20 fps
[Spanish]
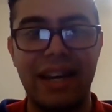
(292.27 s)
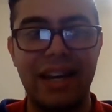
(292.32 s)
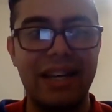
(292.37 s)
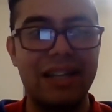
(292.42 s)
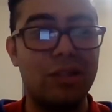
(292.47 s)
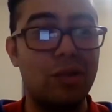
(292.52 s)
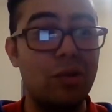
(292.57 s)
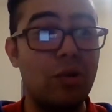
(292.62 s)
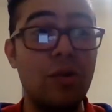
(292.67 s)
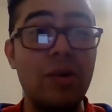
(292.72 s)
en
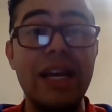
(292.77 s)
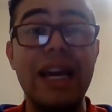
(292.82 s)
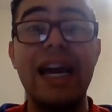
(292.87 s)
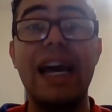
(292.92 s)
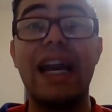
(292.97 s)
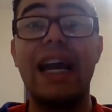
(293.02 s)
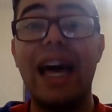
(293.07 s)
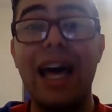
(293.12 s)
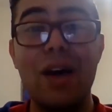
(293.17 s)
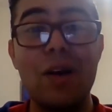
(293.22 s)
eso que un
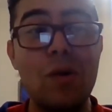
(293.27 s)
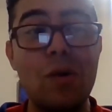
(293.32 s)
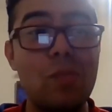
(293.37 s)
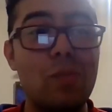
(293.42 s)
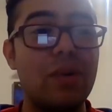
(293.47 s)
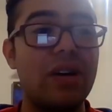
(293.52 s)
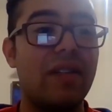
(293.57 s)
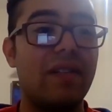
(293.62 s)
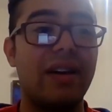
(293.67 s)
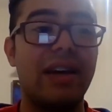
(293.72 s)
encargado no
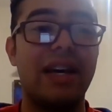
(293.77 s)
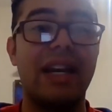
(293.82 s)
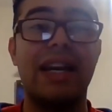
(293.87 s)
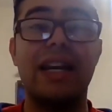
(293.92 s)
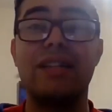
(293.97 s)
puede ver,